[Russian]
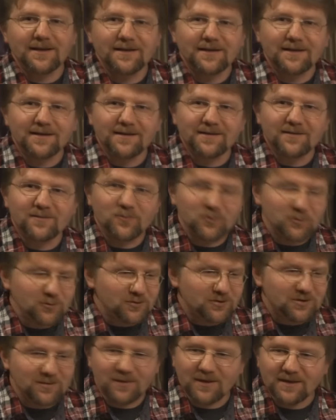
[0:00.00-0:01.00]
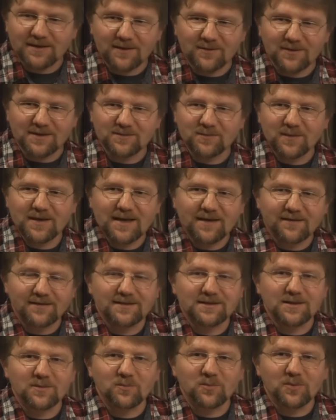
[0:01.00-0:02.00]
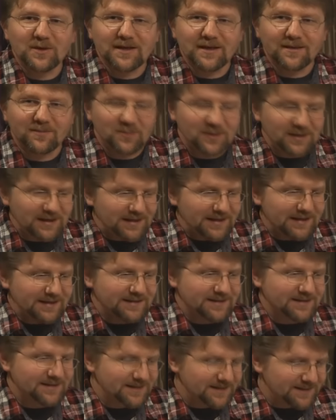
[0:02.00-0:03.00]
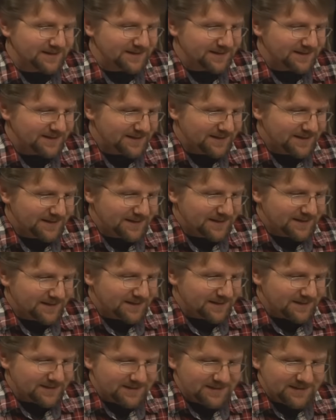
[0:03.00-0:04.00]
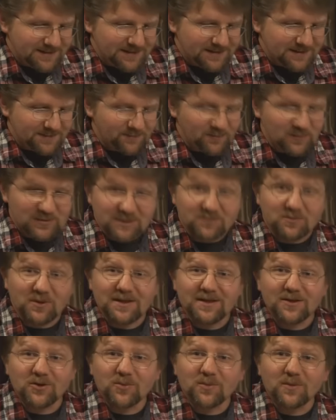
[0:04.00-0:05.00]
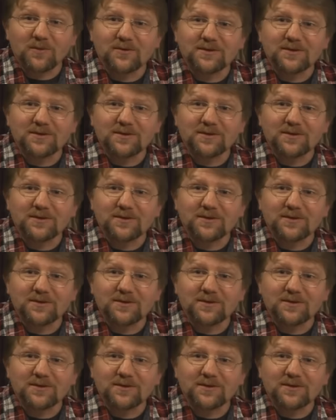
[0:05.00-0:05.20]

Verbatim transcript: А в будущем, когда у нас появится пле плейлист, э, где сейчас планируем